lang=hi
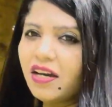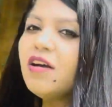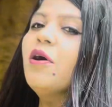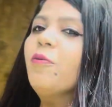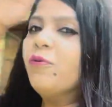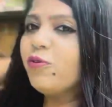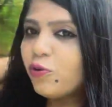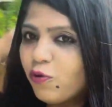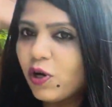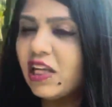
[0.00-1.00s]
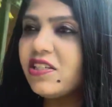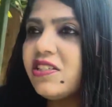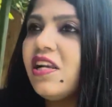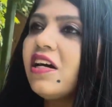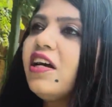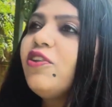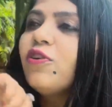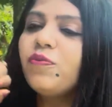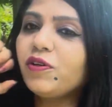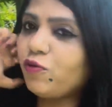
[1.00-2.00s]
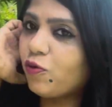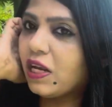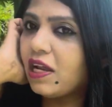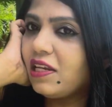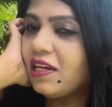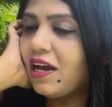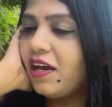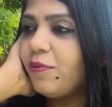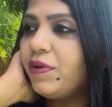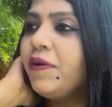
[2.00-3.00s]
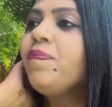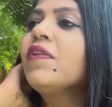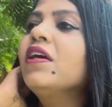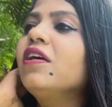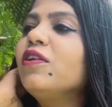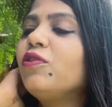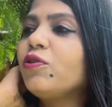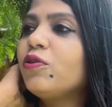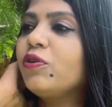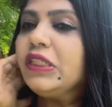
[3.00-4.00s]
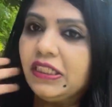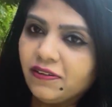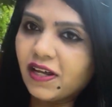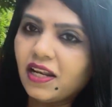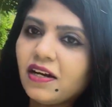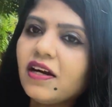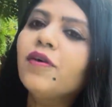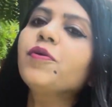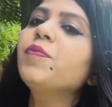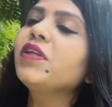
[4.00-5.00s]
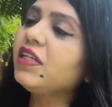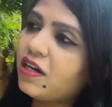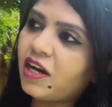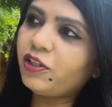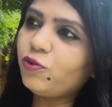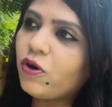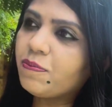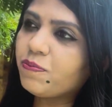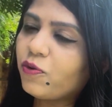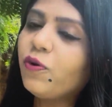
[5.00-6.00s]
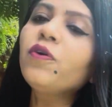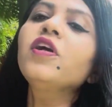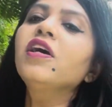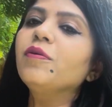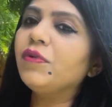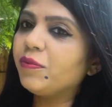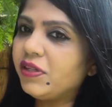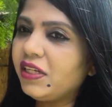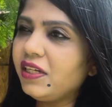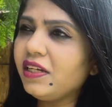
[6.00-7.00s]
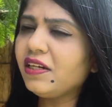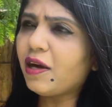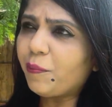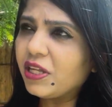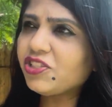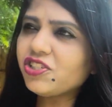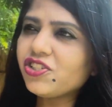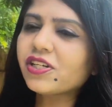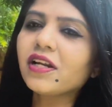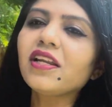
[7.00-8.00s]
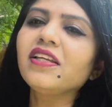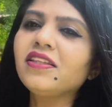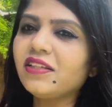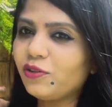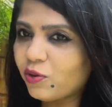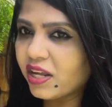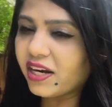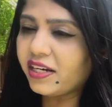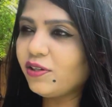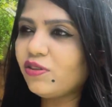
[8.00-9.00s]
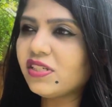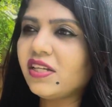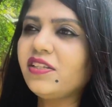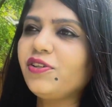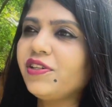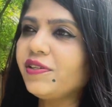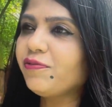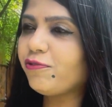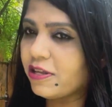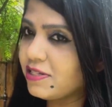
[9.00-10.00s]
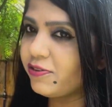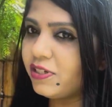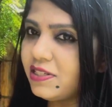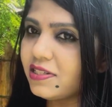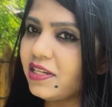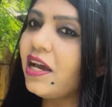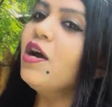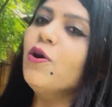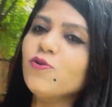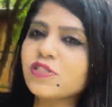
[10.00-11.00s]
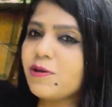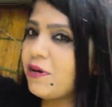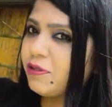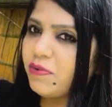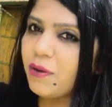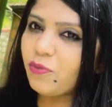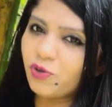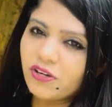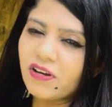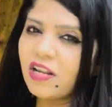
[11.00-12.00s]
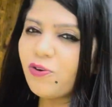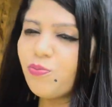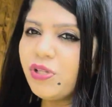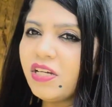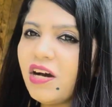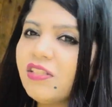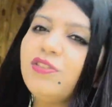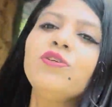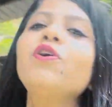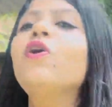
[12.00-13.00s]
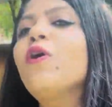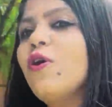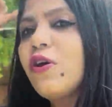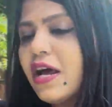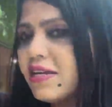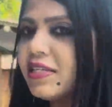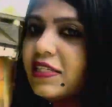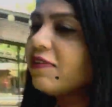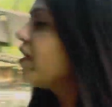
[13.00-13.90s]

था और उनको वो वाला अच्छा लगा है तो हमने वो वाला लिया है अभी तो ये वाला अभी मैं दिखाती हूँ आपको मैं अभी कपड़े चेंज कर लेते थोड़ा रेडी हो जाते फेस्टिवल इसलिए उसके बाद मैं आपको ये वाला रूम भी दिखाती हूँ और आरसीसी